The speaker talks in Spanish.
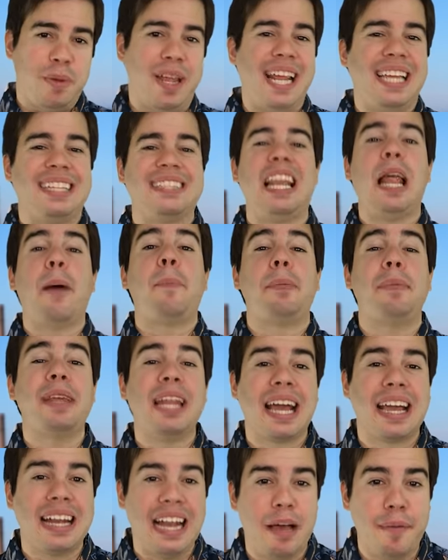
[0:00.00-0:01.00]
veréis, la
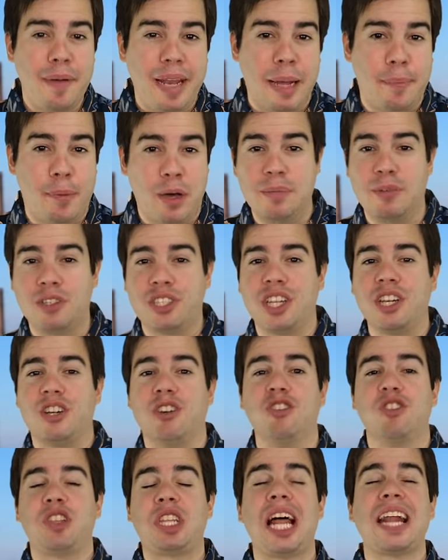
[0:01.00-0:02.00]
primera clave la podemos
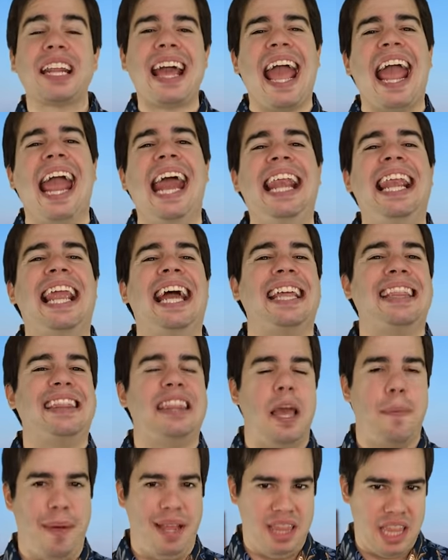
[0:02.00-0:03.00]
encontrar en la
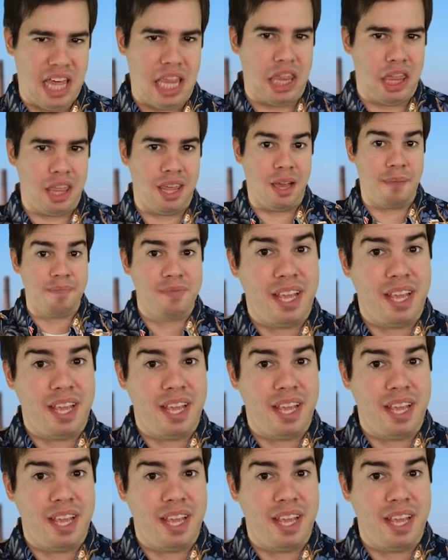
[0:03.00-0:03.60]
independencia.